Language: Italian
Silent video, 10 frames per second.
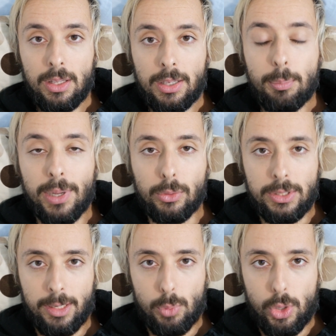che parlo
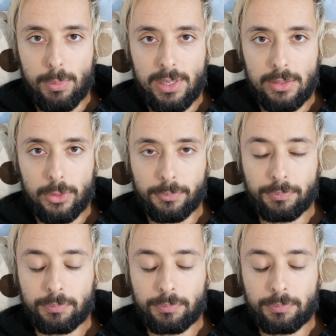di innamoramento.